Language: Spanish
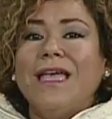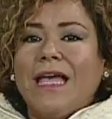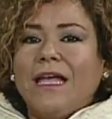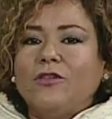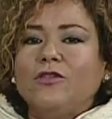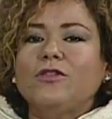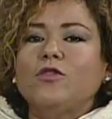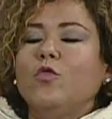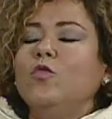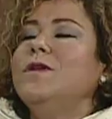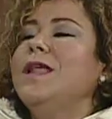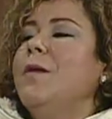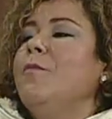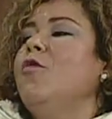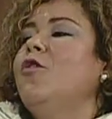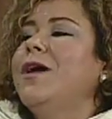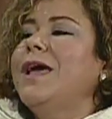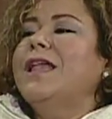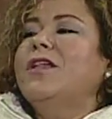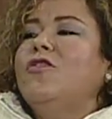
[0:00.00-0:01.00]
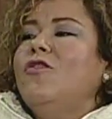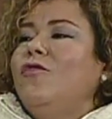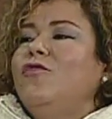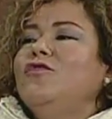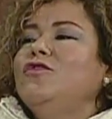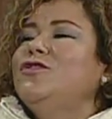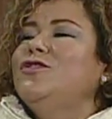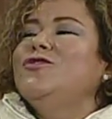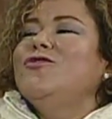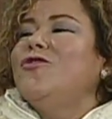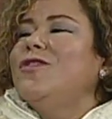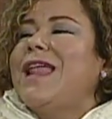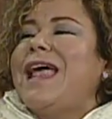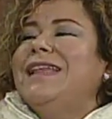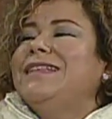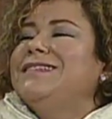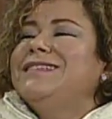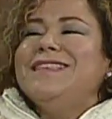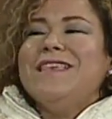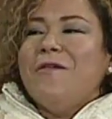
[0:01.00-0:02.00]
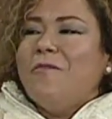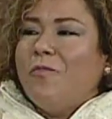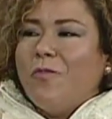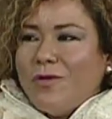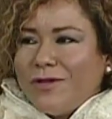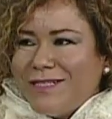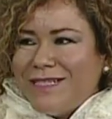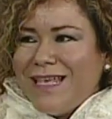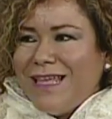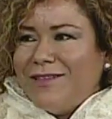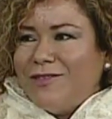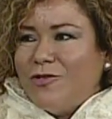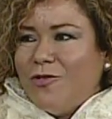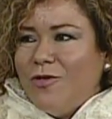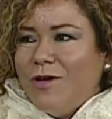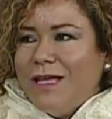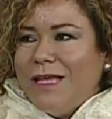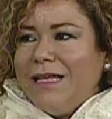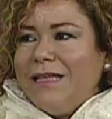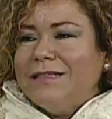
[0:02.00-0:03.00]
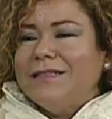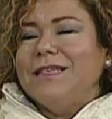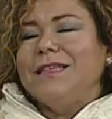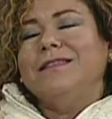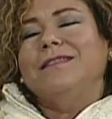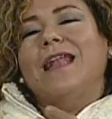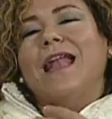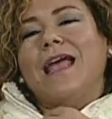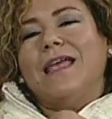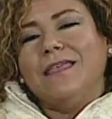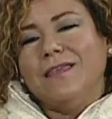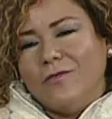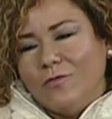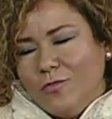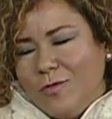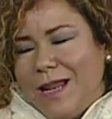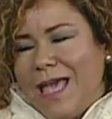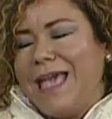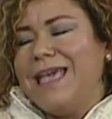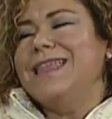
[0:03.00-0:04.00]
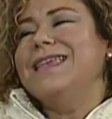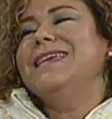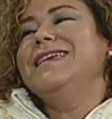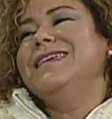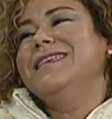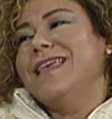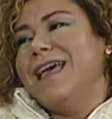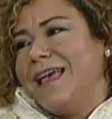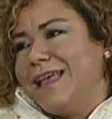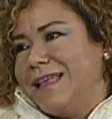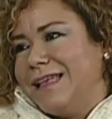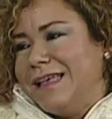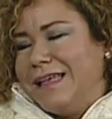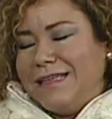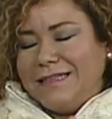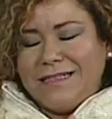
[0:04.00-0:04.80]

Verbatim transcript: Entonces, una mujer no funciona al 100% si trae una herida,